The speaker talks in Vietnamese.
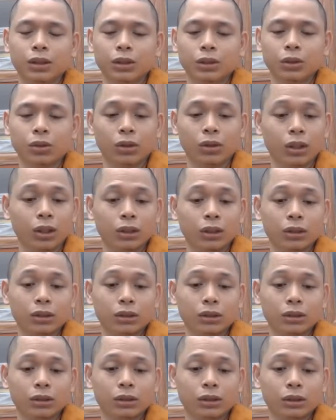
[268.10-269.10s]
cho nên
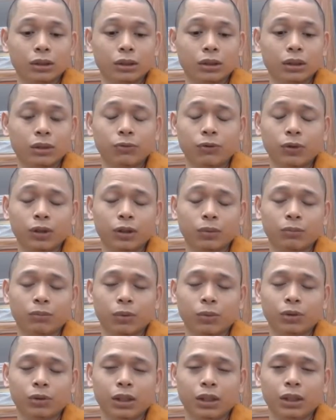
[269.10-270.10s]
cái việc mà
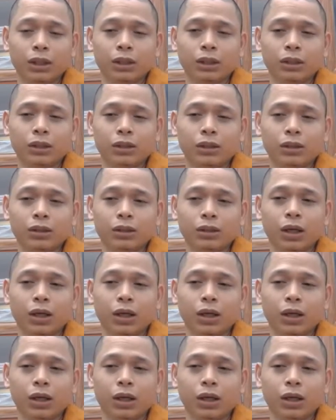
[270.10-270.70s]
quý vị